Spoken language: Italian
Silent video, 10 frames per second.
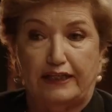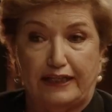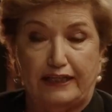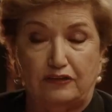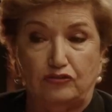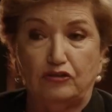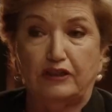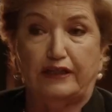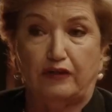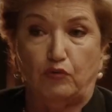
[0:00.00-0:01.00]
credo
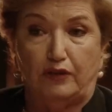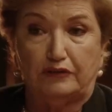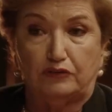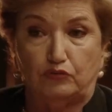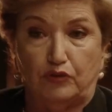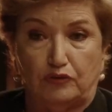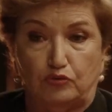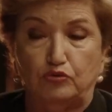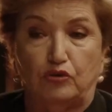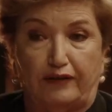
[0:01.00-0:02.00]
che qualcosa
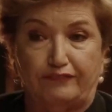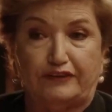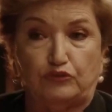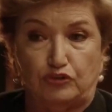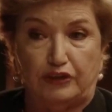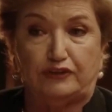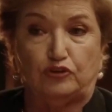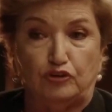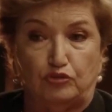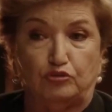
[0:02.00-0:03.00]
qualcuno che fa successo
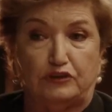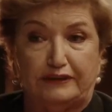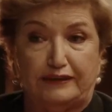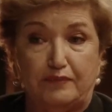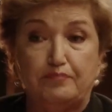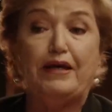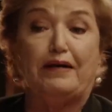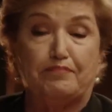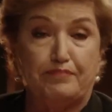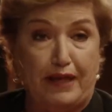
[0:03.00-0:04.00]
in tutti i tempi
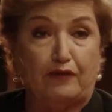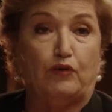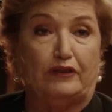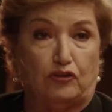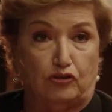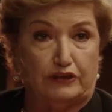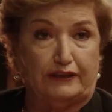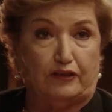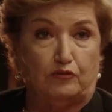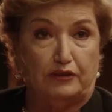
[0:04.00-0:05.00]
abbia qualcosa
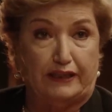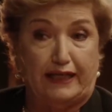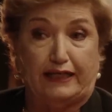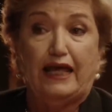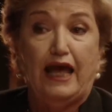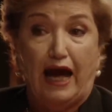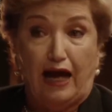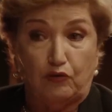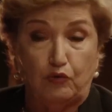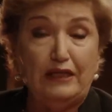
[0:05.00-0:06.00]
da comunicare
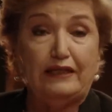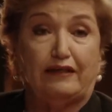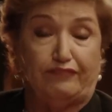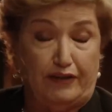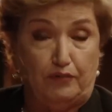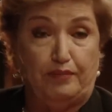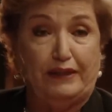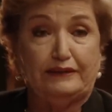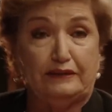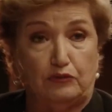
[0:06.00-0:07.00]
a quelli che fanno
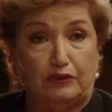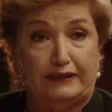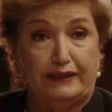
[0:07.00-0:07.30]
parte di quel